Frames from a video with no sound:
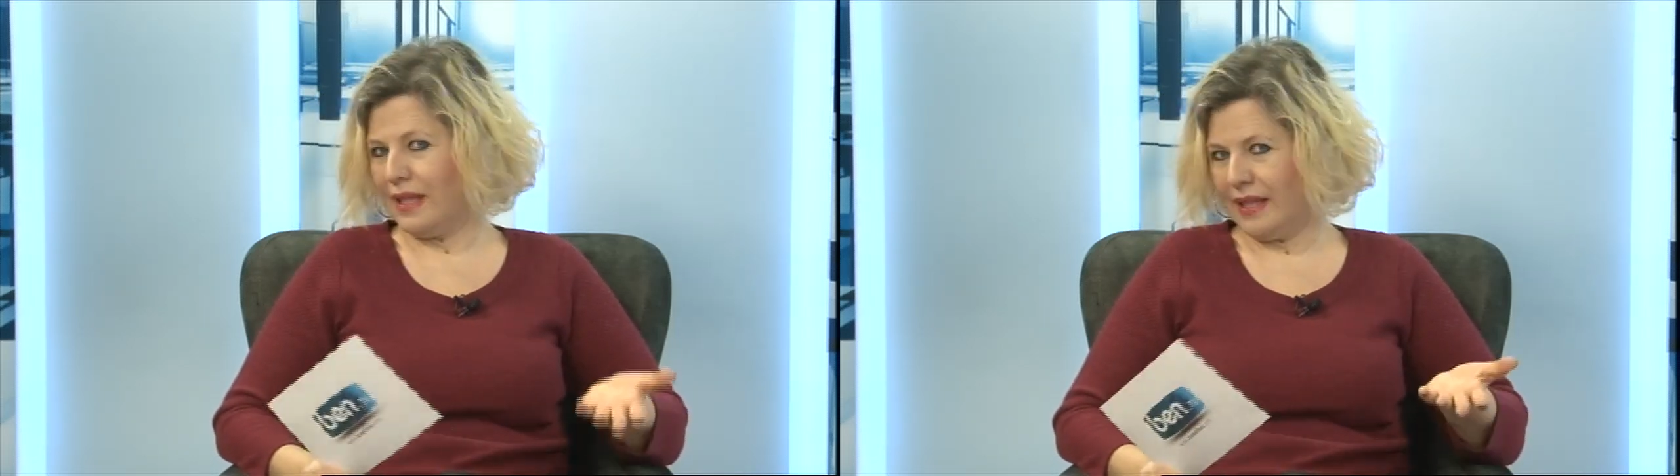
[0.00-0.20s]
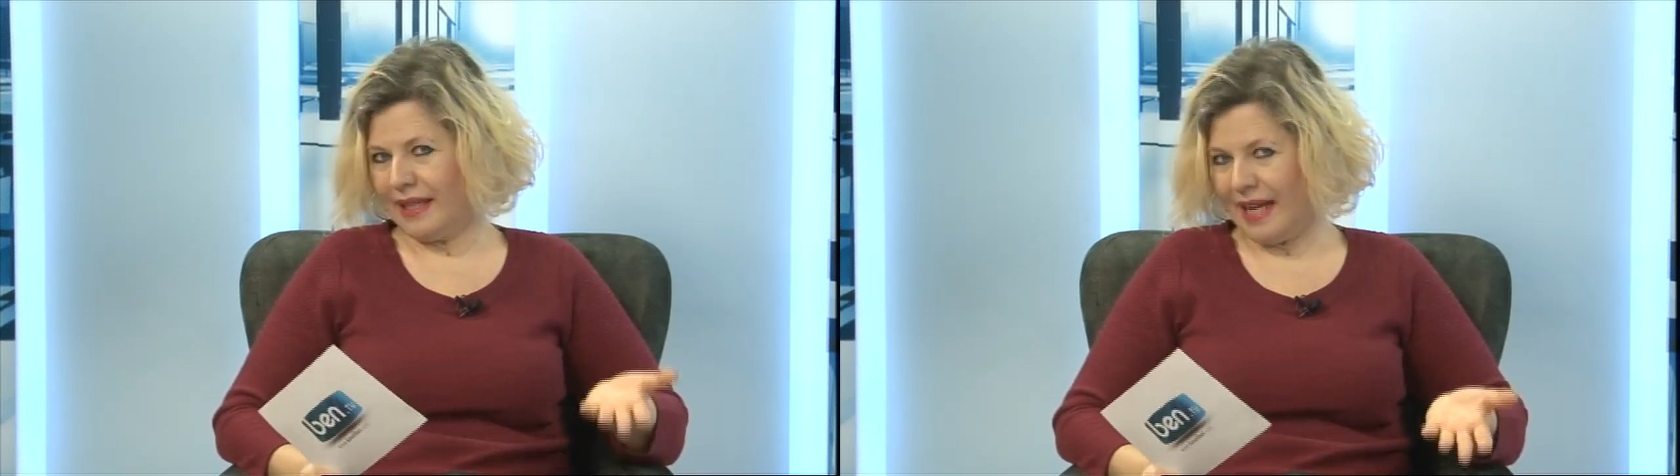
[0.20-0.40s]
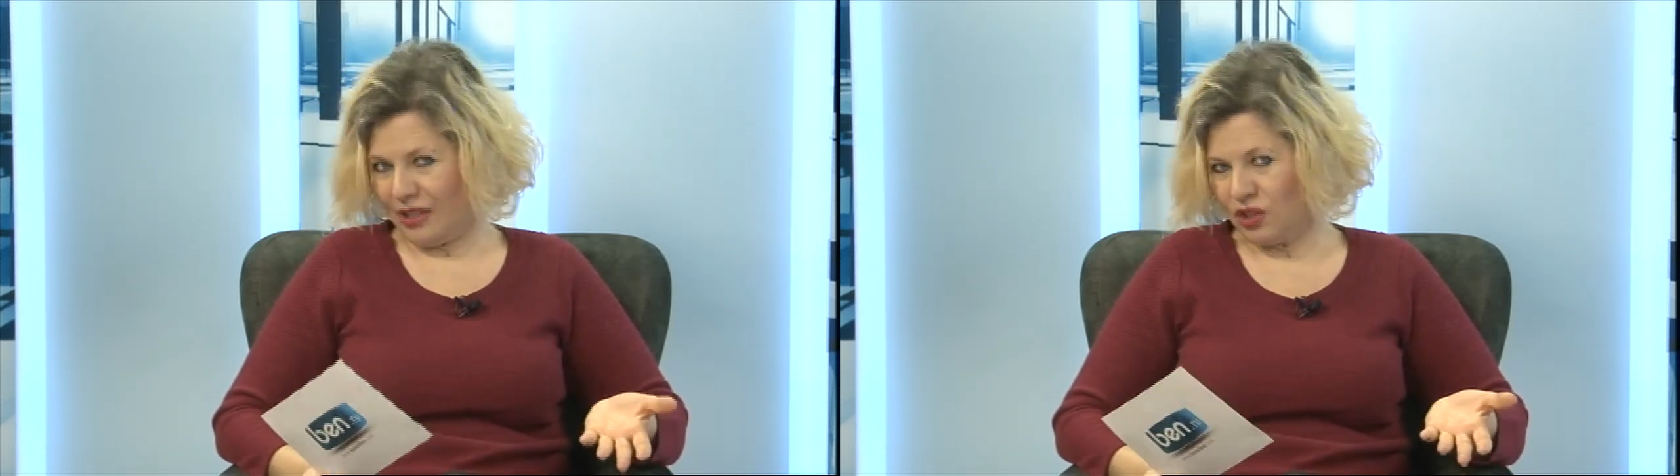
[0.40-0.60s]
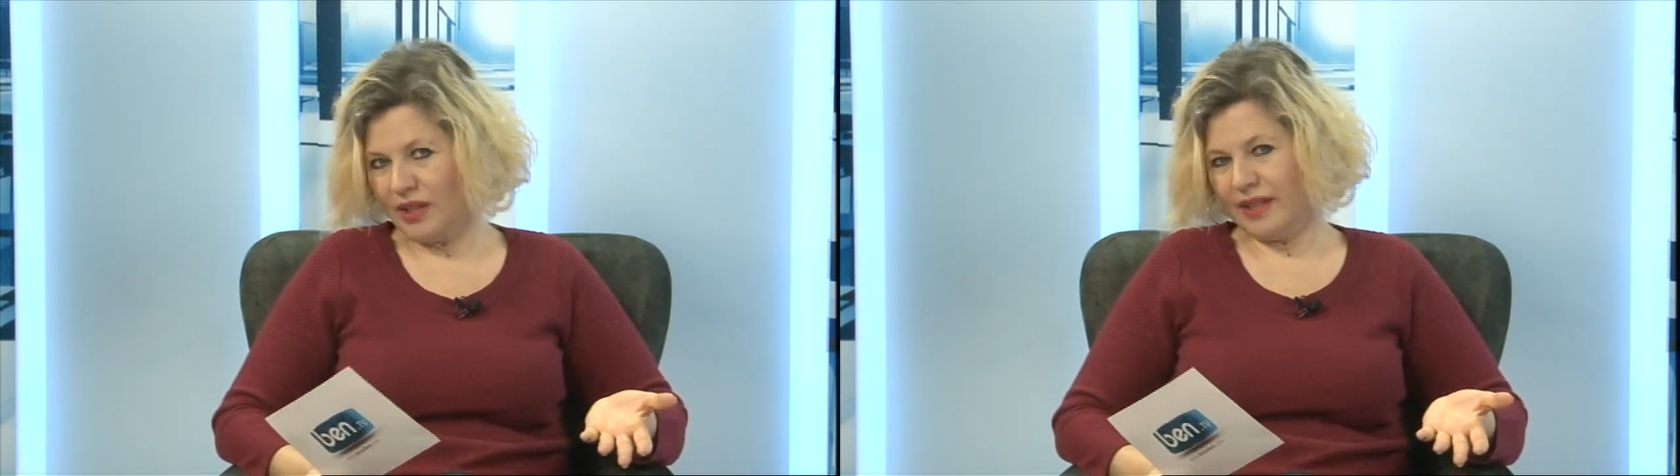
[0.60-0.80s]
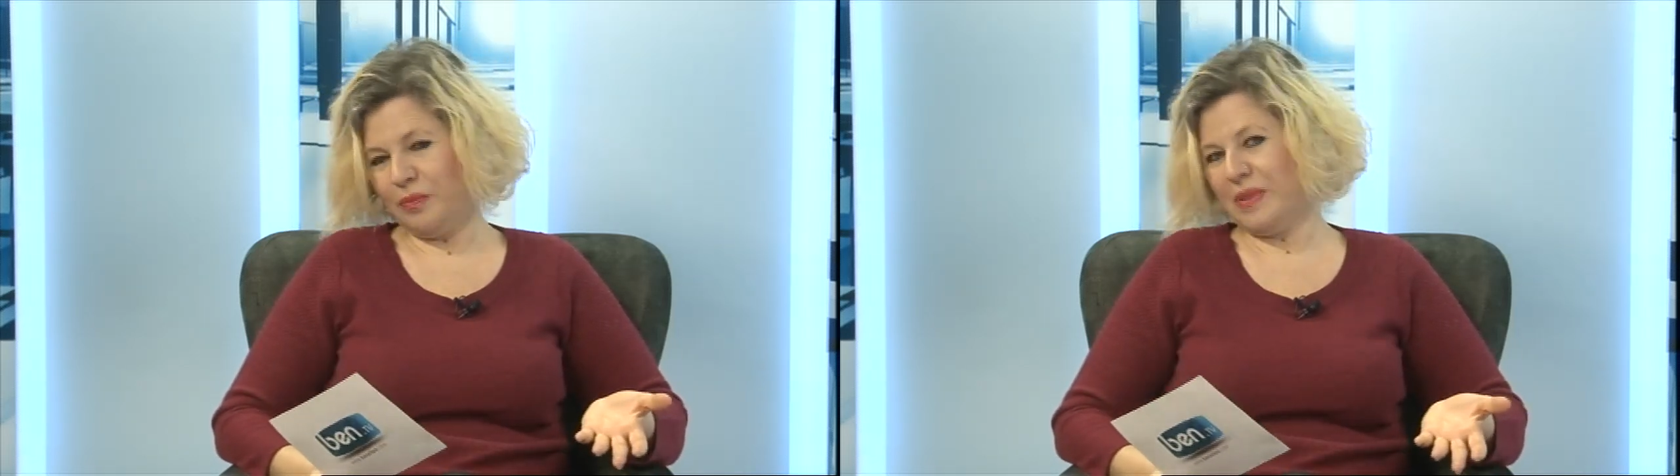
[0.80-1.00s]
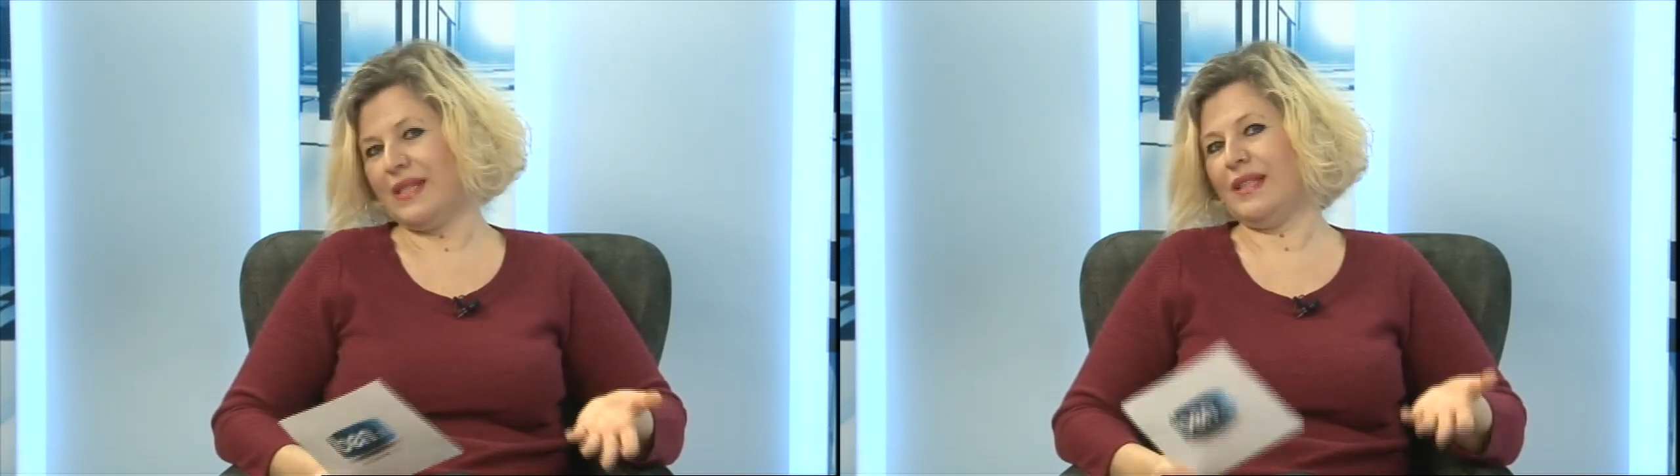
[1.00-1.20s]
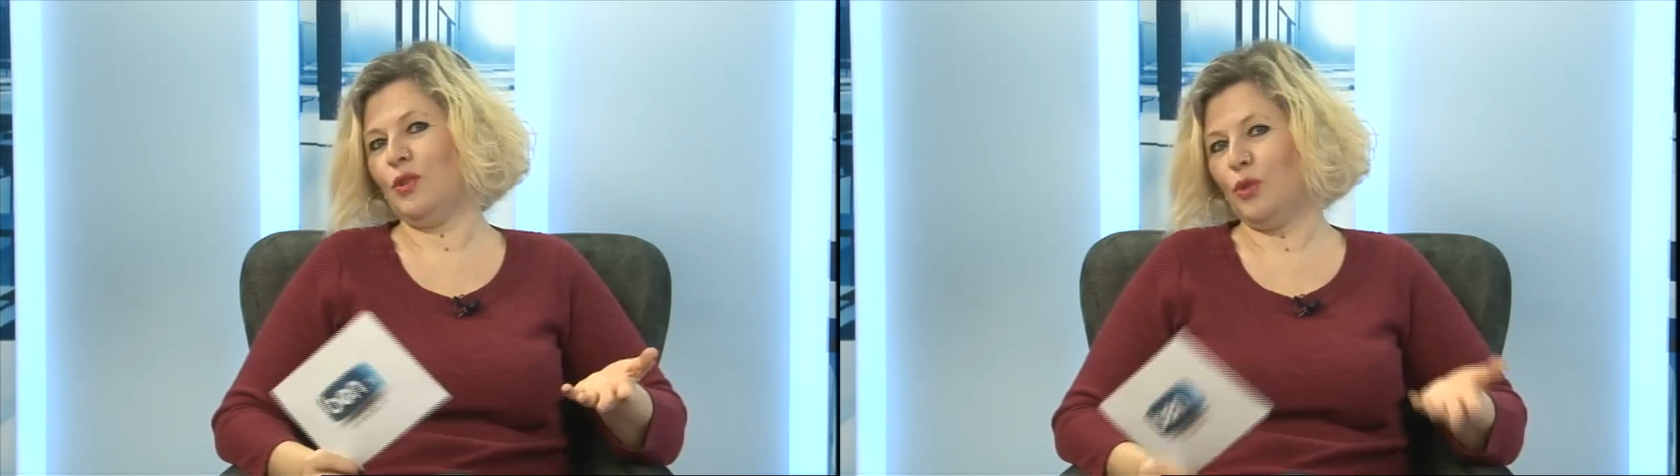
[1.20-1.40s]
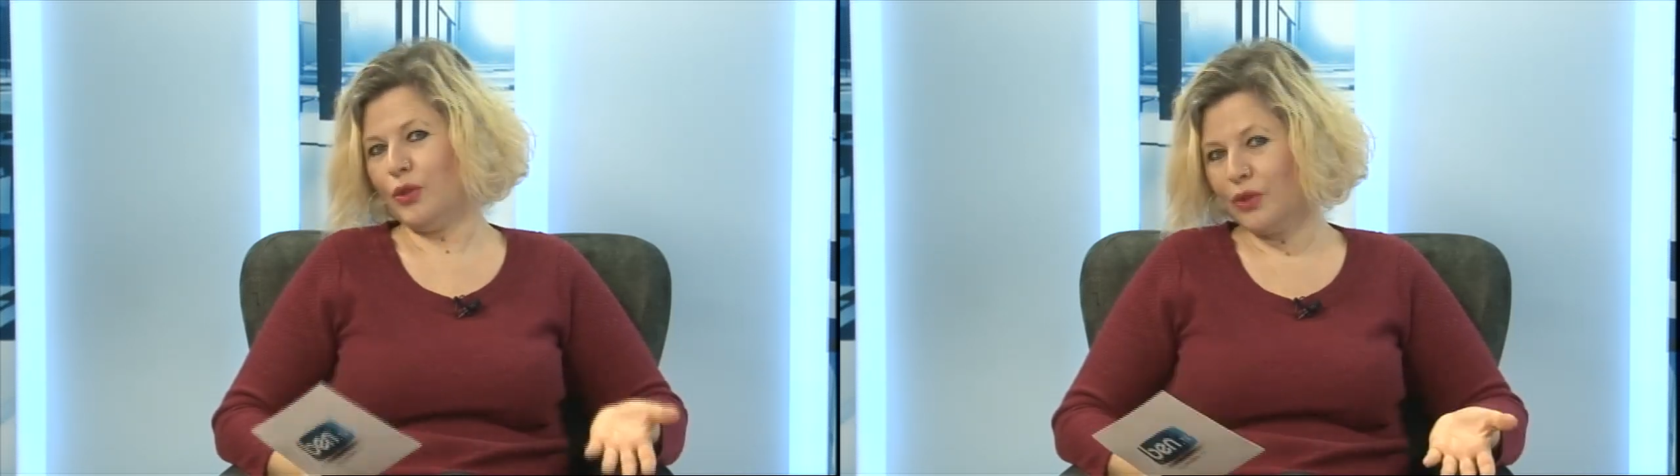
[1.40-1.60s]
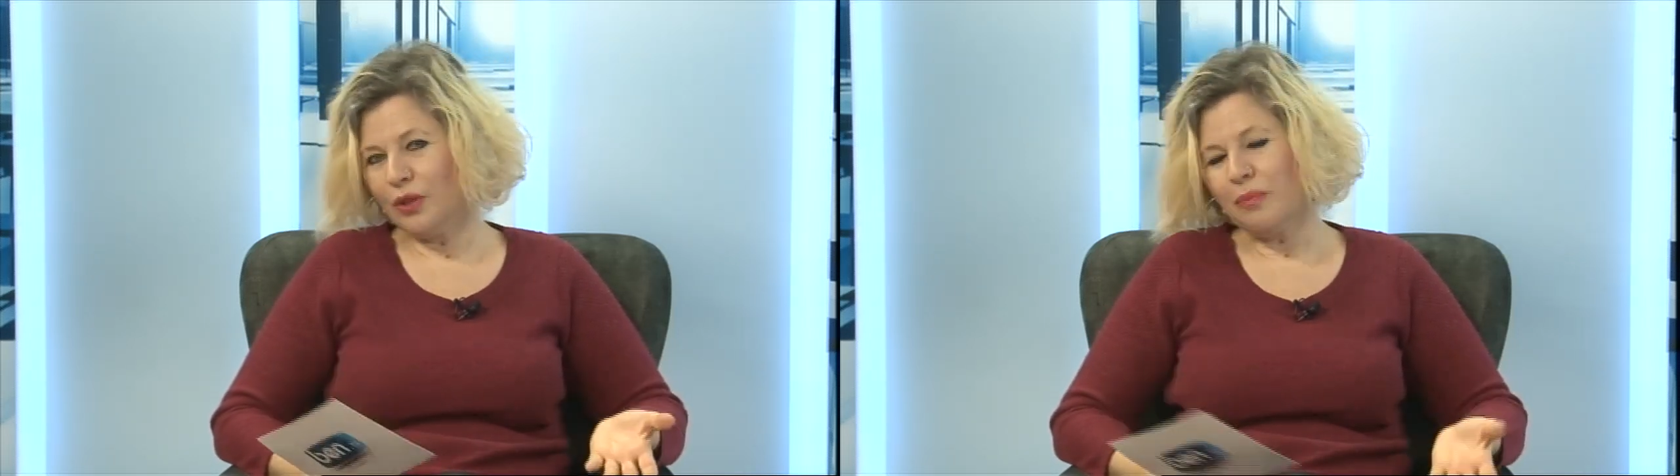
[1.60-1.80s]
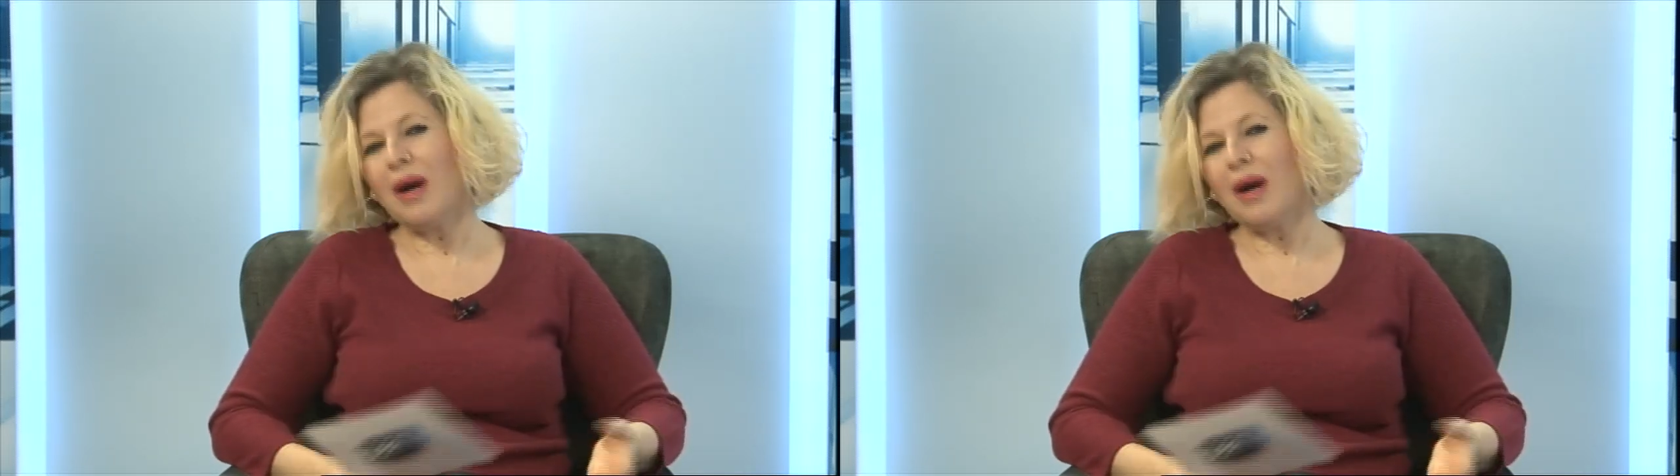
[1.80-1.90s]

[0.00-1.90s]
enerji terapisti diyorum